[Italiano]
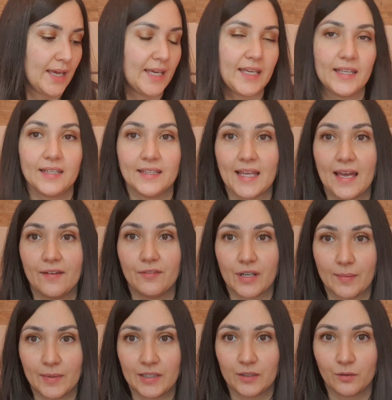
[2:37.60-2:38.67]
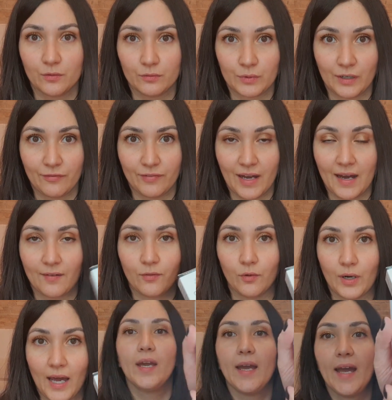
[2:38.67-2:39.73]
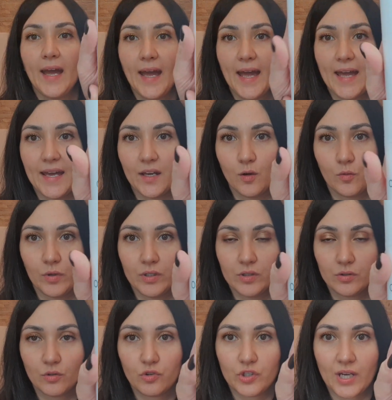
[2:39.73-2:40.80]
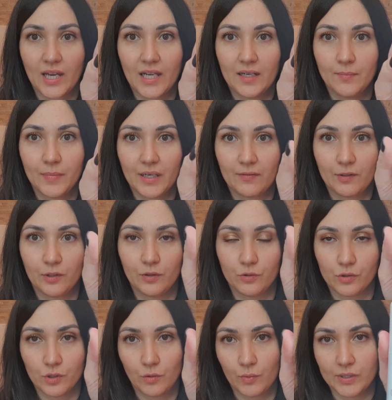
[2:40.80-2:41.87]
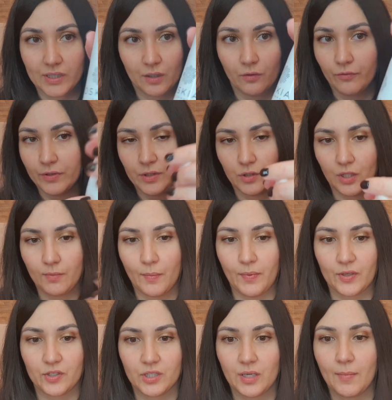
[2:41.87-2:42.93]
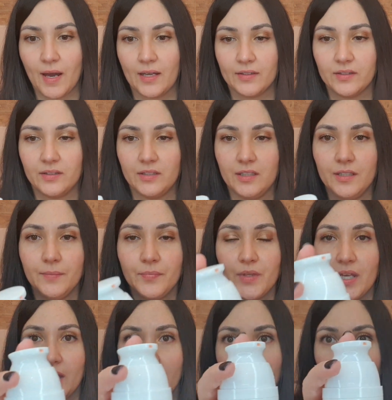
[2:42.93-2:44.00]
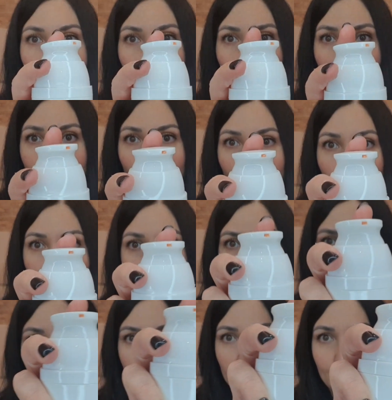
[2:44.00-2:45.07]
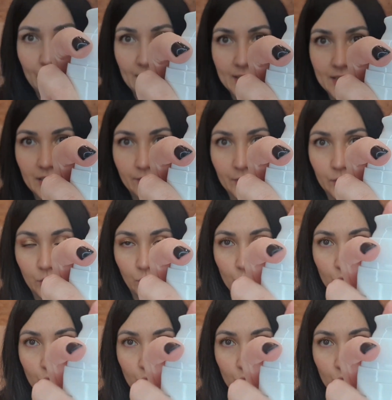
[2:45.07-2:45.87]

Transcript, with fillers: ed è veramente una favola. È questo gel meraviglioso in questa confezione, mi piace da matti, erogatore dispenser fatto in